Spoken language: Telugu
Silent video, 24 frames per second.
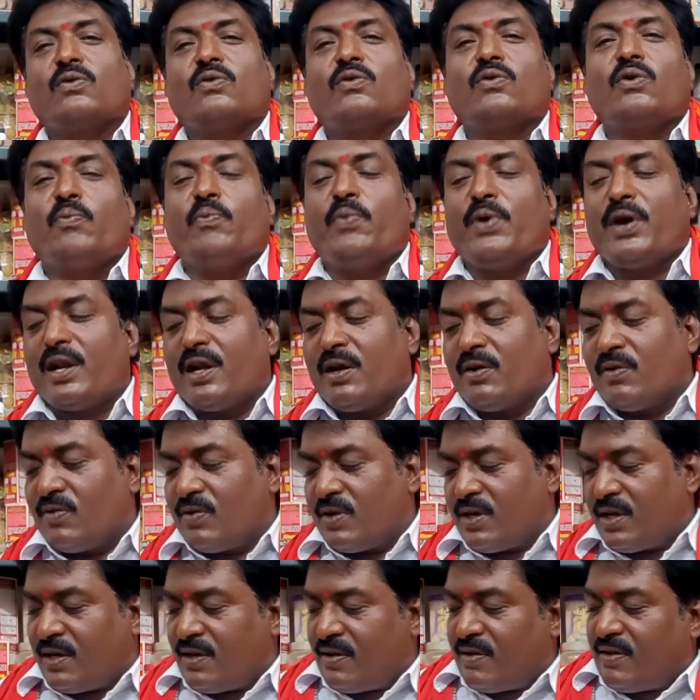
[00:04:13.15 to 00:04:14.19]
కొబ్బరి
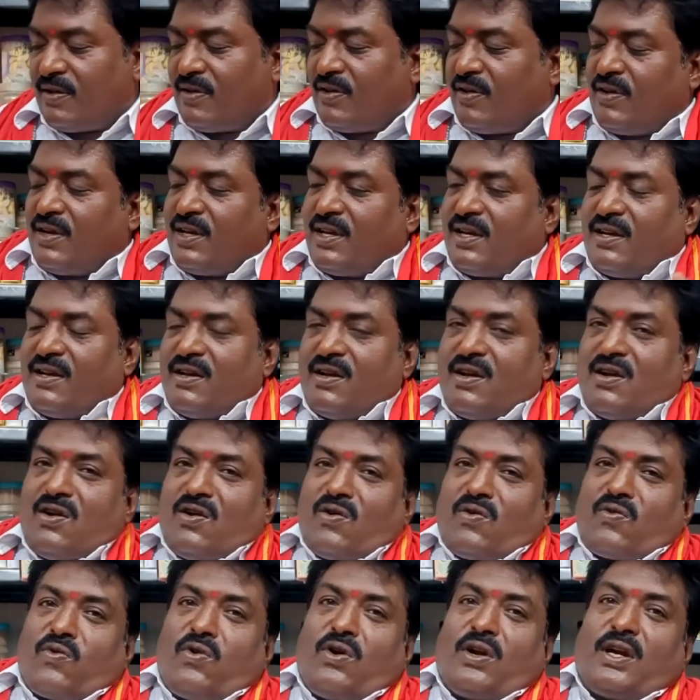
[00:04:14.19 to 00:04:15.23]
నూనె దాని
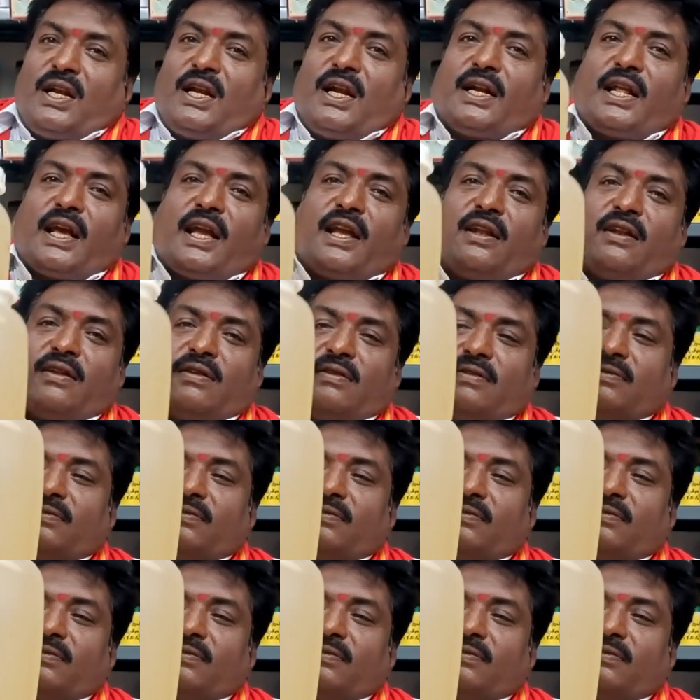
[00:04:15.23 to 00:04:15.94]
కోకోనట్ ఆయిల్